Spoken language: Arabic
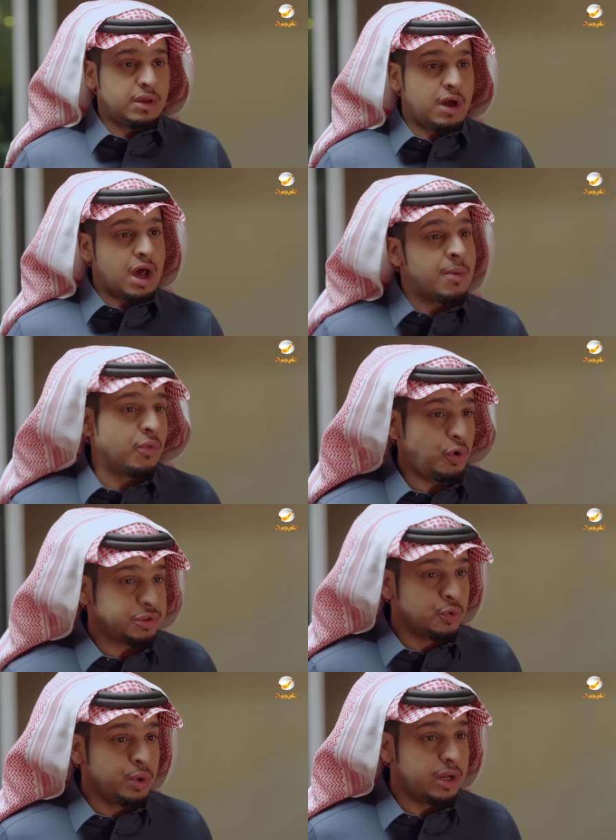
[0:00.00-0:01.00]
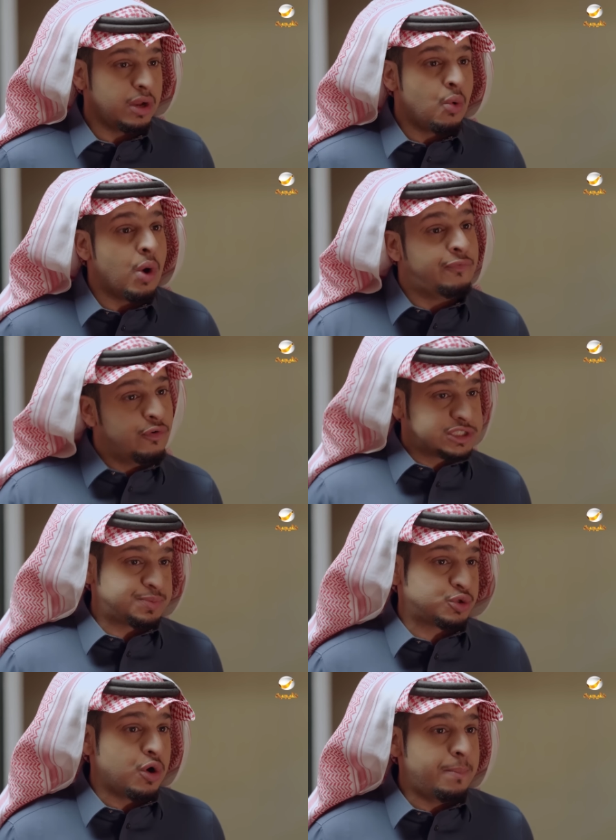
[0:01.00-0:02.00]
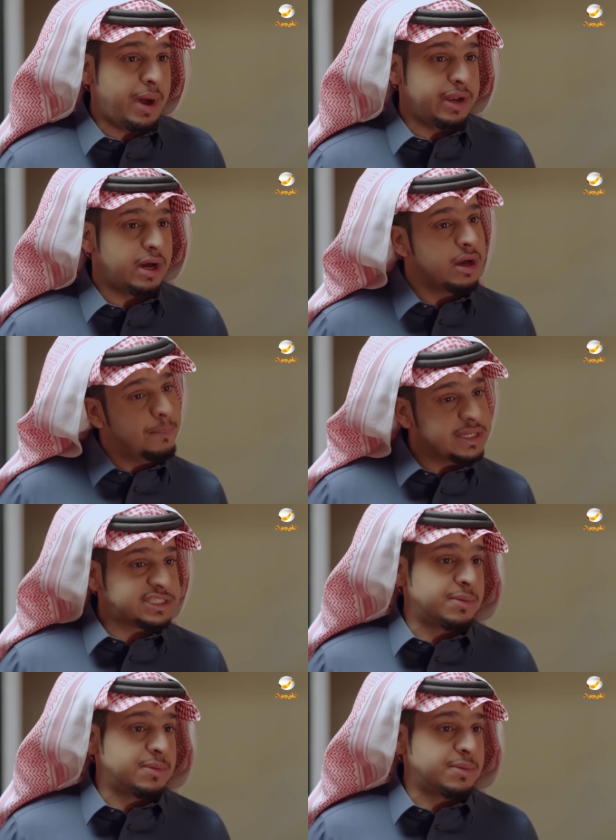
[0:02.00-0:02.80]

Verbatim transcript: الموضوع طويل والفلوس بتكون معنا بس